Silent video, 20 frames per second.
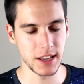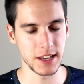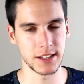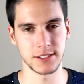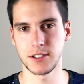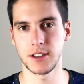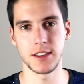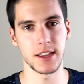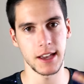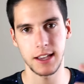
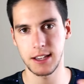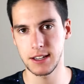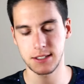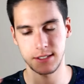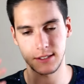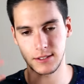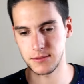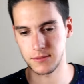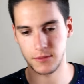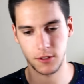esto ya
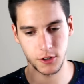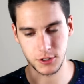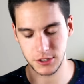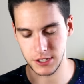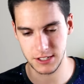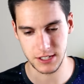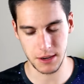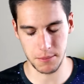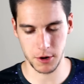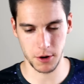es
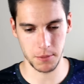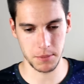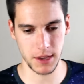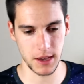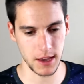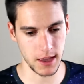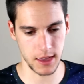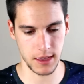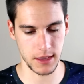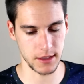cosecha
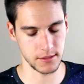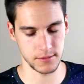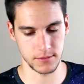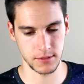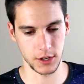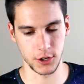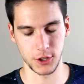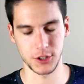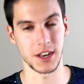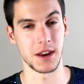propia y,
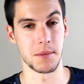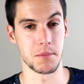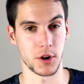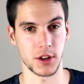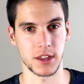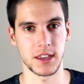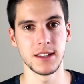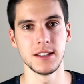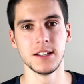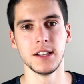no tiene
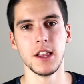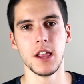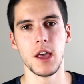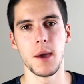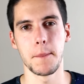por qué,